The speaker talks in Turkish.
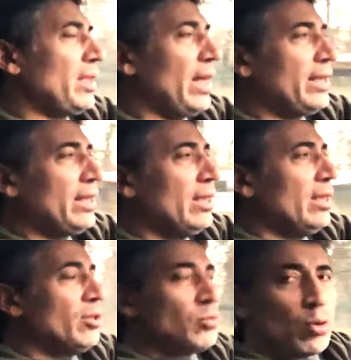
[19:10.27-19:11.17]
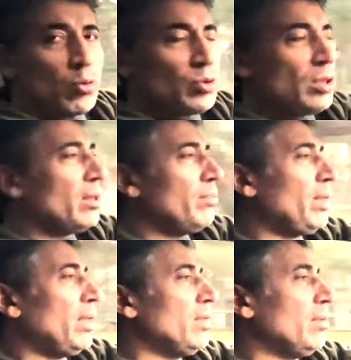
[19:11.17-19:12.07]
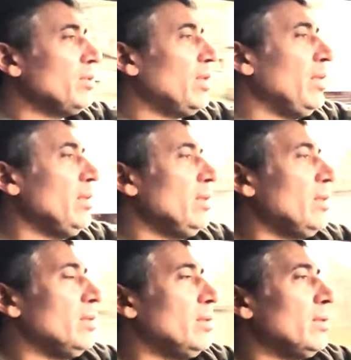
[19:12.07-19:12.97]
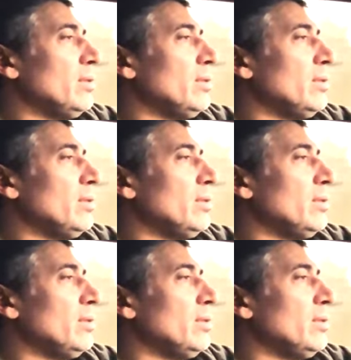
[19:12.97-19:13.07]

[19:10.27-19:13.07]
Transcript: Yani TOG'un da bir anlamda e,